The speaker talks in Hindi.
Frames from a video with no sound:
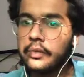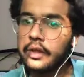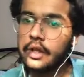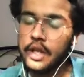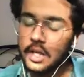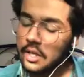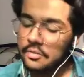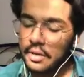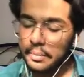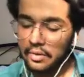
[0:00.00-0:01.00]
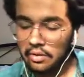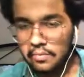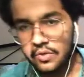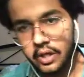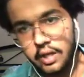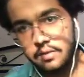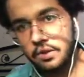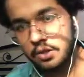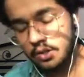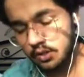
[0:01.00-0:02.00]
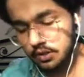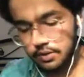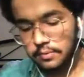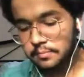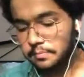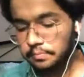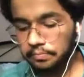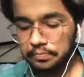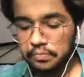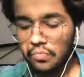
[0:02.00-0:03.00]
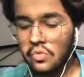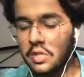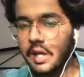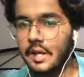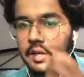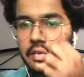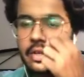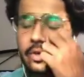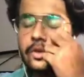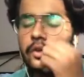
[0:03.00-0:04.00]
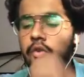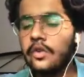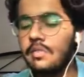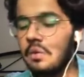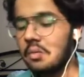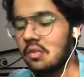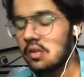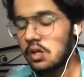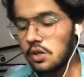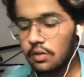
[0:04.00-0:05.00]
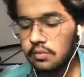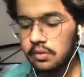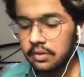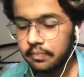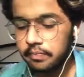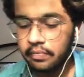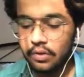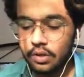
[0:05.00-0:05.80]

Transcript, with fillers: मतलब नए नए वेपन्स हम चला सकते हैं चेक करते हैं कौन कौन से वेपन्स हैं यार इसमें